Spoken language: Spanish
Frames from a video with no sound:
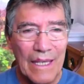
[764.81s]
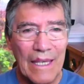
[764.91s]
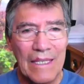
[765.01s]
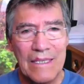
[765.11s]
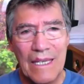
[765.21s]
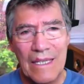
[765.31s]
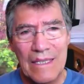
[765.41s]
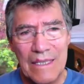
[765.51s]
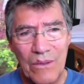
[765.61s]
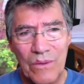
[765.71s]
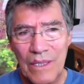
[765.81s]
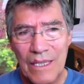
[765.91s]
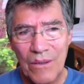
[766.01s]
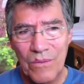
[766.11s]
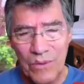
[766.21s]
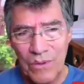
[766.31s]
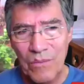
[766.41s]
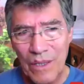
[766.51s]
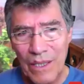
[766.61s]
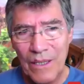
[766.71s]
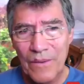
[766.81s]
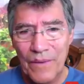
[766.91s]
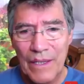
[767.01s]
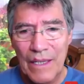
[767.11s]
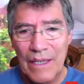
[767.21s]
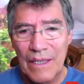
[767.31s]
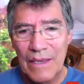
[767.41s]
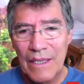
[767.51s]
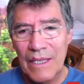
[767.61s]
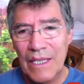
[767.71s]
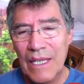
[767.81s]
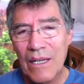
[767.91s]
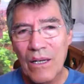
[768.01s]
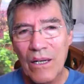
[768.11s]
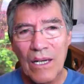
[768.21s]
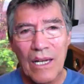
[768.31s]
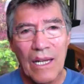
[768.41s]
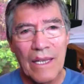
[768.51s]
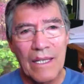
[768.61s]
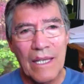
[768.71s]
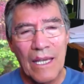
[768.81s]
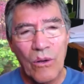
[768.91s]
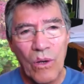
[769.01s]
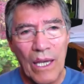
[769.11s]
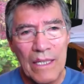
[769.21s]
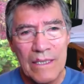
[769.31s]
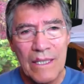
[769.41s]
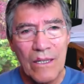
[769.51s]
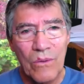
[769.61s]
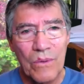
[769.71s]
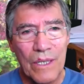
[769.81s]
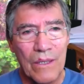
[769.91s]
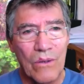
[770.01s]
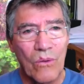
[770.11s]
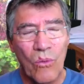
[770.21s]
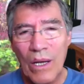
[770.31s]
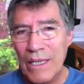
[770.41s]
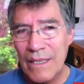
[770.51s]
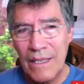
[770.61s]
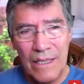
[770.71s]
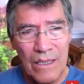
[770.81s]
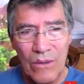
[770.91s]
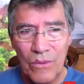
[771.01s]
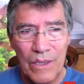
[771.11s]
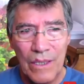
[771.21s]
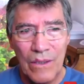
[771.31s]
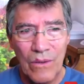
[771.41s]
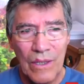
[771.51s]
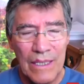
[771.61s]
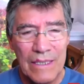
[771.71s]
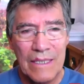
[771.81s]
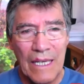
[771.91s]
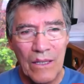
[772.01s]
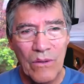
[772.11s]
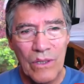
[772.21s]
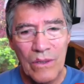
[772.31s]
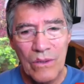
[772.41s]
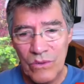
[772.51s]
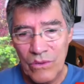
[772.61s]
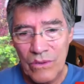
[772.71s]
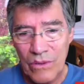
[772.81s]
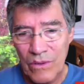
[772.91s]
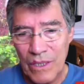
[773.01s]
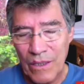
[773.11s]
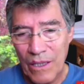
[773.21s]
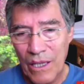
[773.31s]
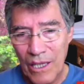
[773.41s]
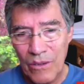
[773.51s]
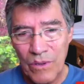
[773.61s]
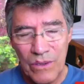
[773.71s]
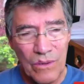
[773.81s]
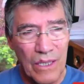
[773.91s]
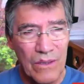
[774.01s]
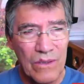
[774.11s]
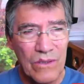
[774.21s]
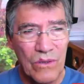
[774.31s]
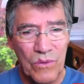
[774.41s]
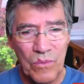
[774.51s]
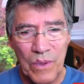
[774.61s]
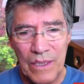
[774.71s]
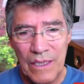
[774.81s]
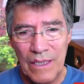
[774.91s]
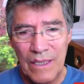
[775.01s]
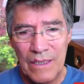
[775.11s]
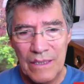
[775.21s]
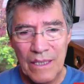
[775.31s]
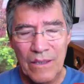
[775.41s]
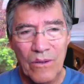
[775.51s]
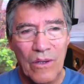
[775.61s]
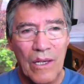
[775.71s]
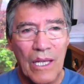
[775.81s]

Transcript: Esa es la única forma de que, de que este gobierno, cualquier gobierno, el Estado y nosotros los ecuatorianos que somos parte del Estado,